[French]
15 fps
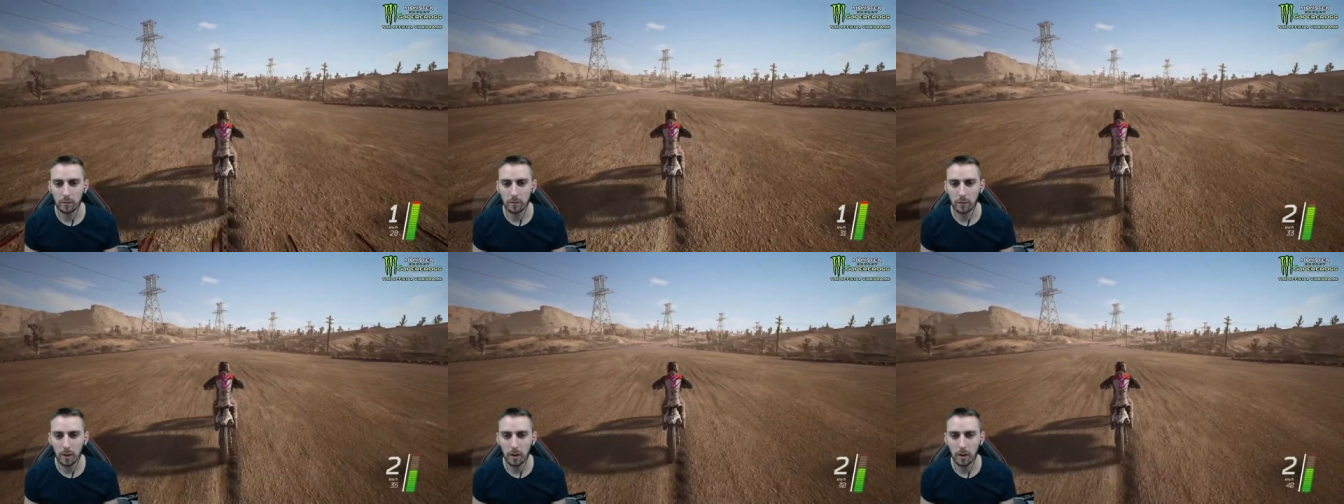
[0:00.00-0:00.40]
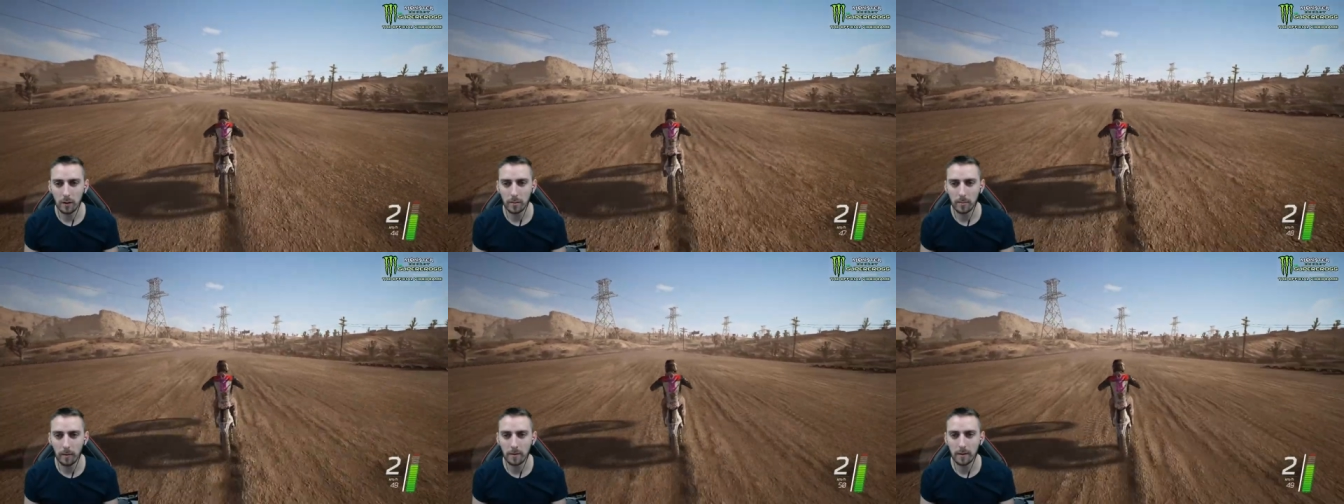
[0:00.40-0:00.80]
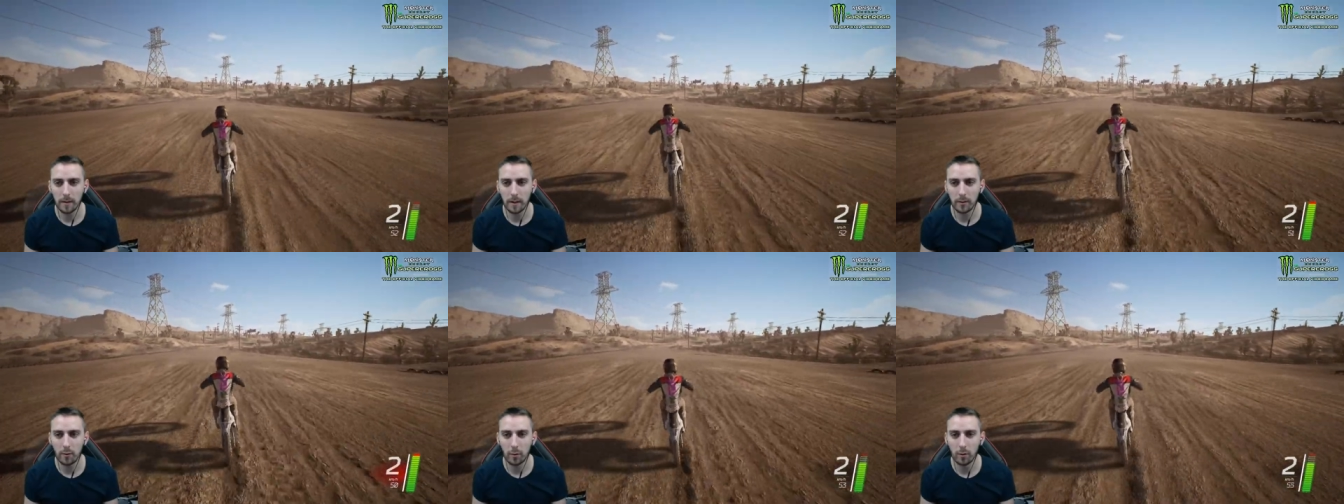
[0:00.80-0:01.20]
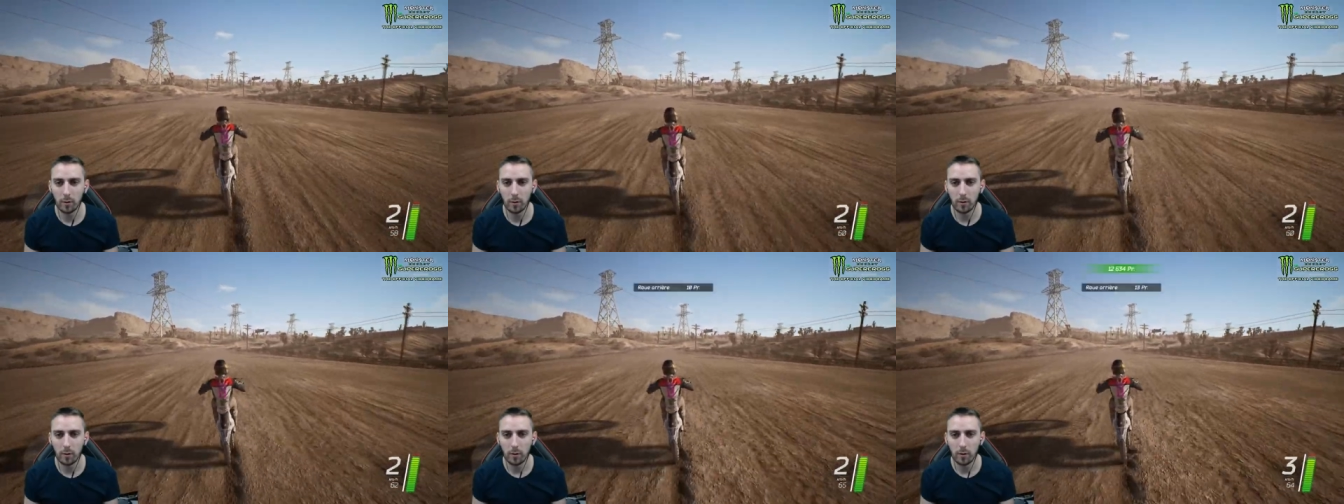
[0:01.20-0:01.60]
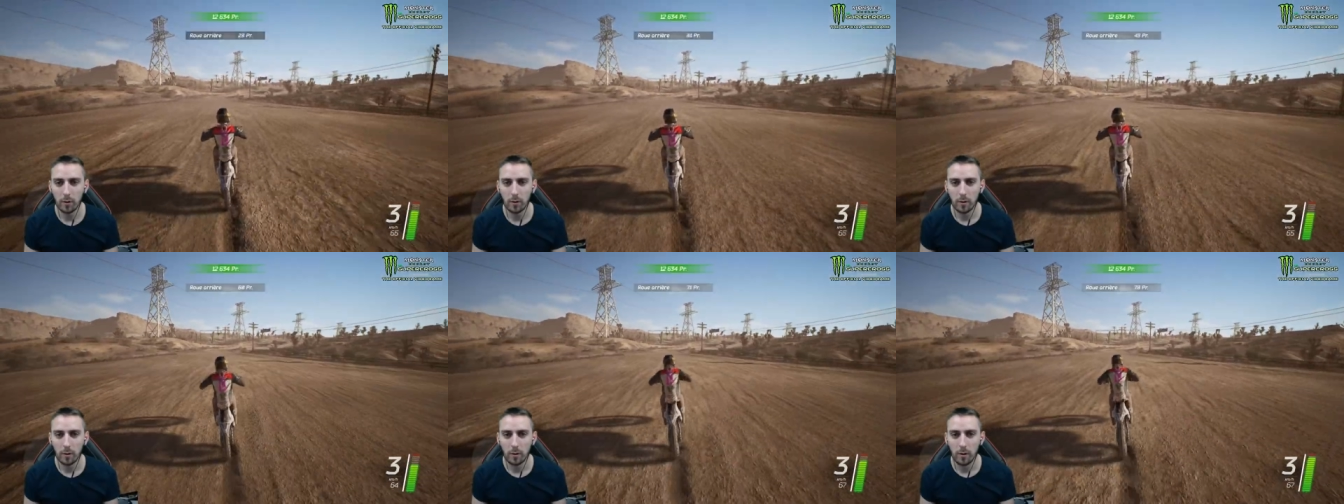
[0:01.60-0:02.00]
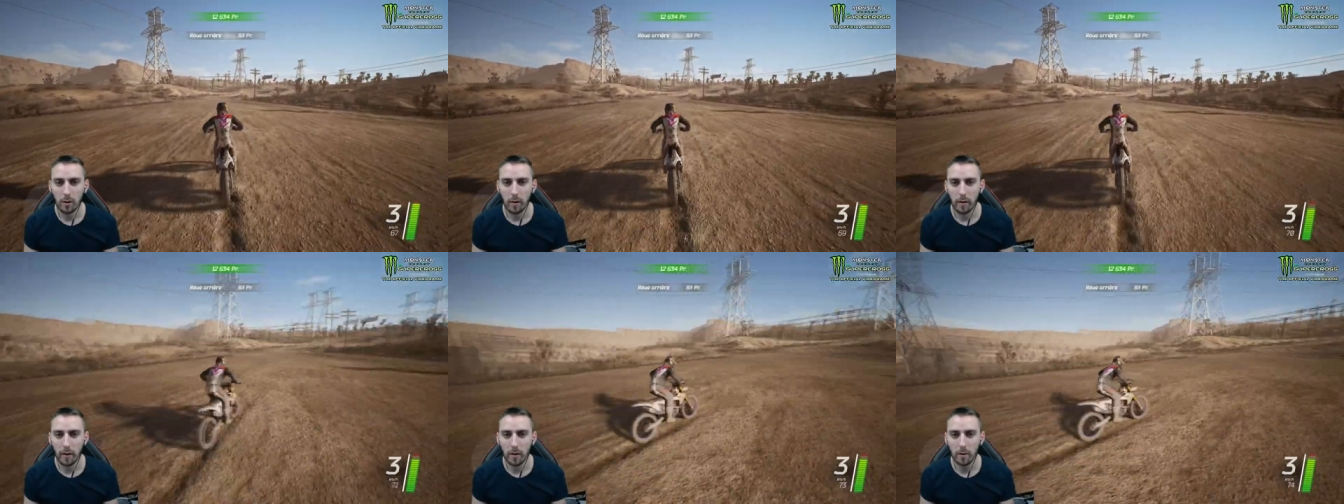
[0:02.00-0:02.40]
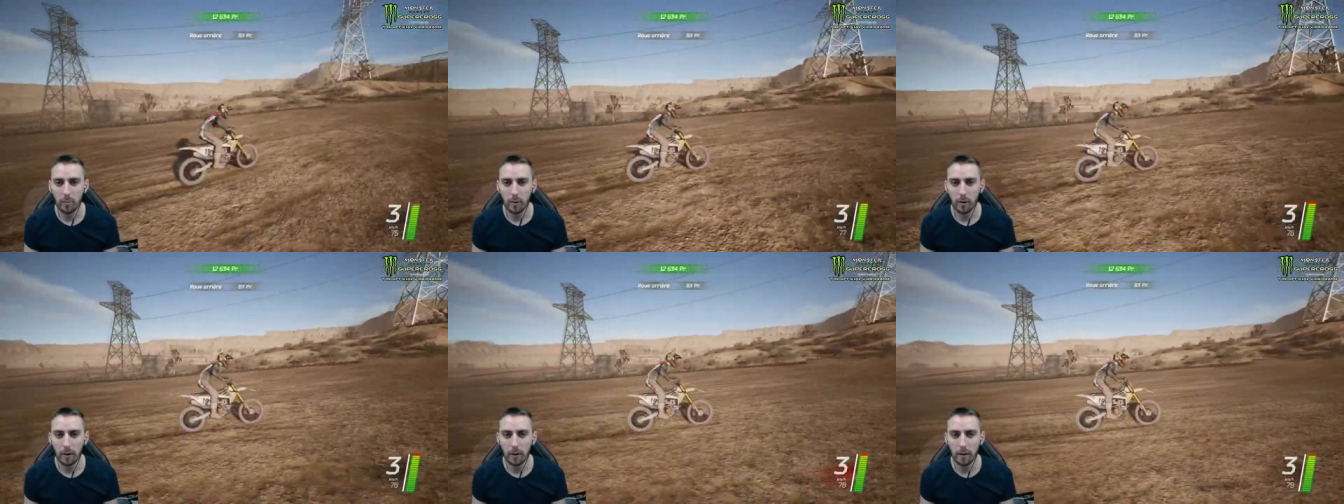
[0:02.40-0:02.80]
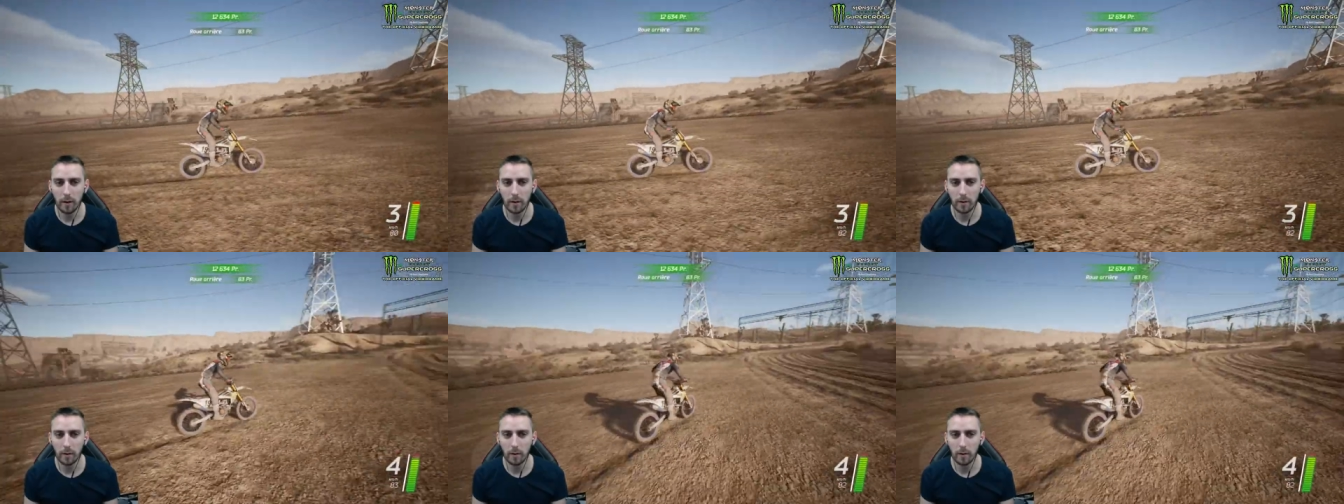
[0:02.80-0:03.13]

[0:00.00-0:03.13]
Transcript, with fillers: Allez c'est parti, let's go. On va voir comment il est.